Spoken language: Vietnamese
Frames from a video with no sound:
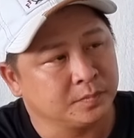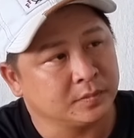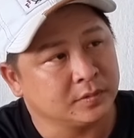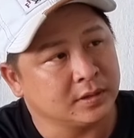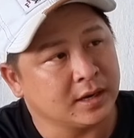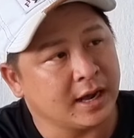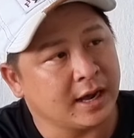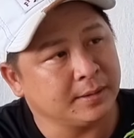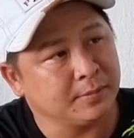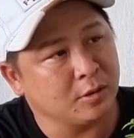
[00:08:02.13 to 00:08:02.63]

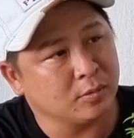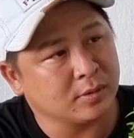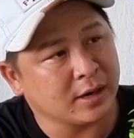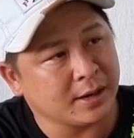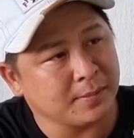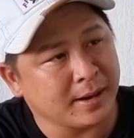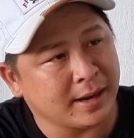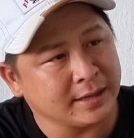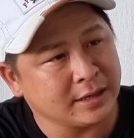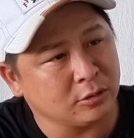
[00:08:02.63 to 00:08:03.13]
Đây, một cây
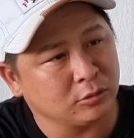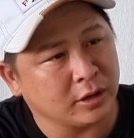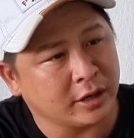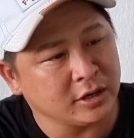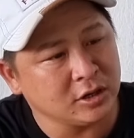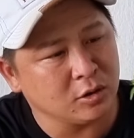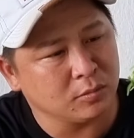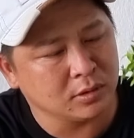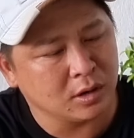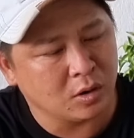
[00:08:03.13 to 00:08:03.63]
mai chiếu thủy
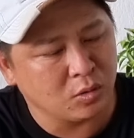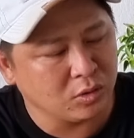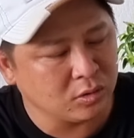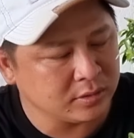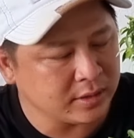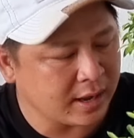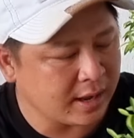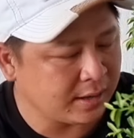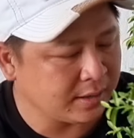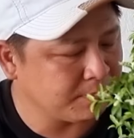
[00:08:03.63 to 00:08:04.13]
Trung Nu luôn
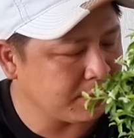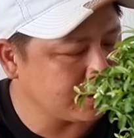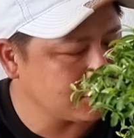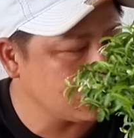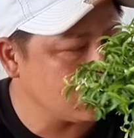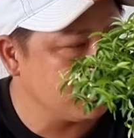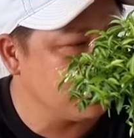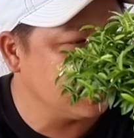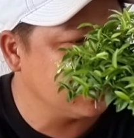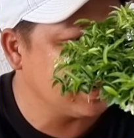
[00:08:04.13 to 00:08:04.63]
nha. Mã
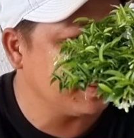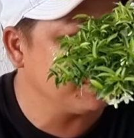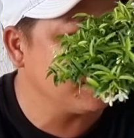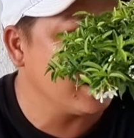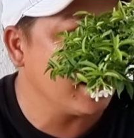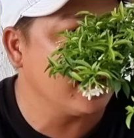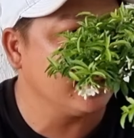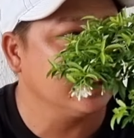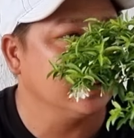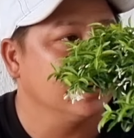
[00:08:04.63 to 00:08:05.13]
số mười lăm D.
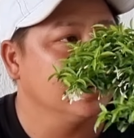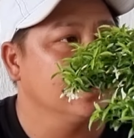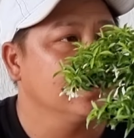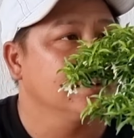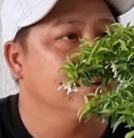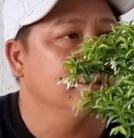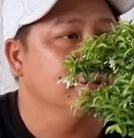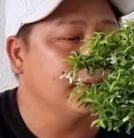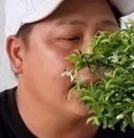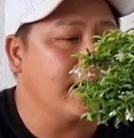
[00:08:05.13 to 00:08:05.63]

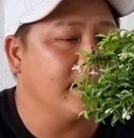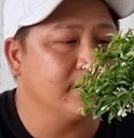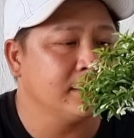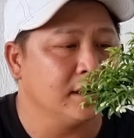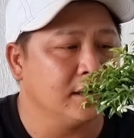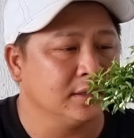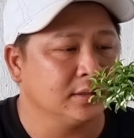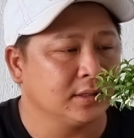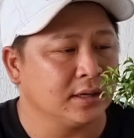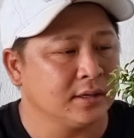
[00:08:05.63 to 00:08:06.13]
Tay
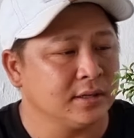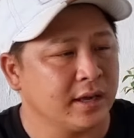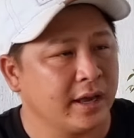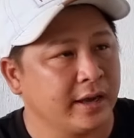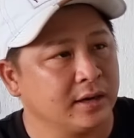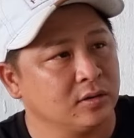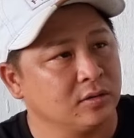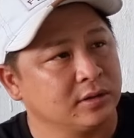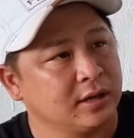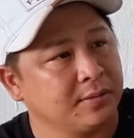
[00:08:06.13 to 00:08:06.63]
chân tứ diện
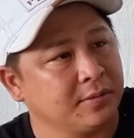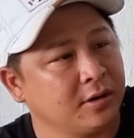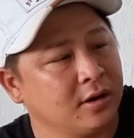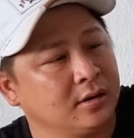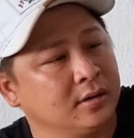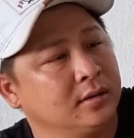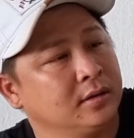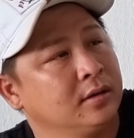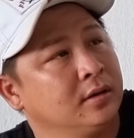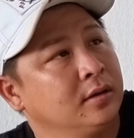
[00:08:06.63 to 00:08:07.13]
luôn nha bà con.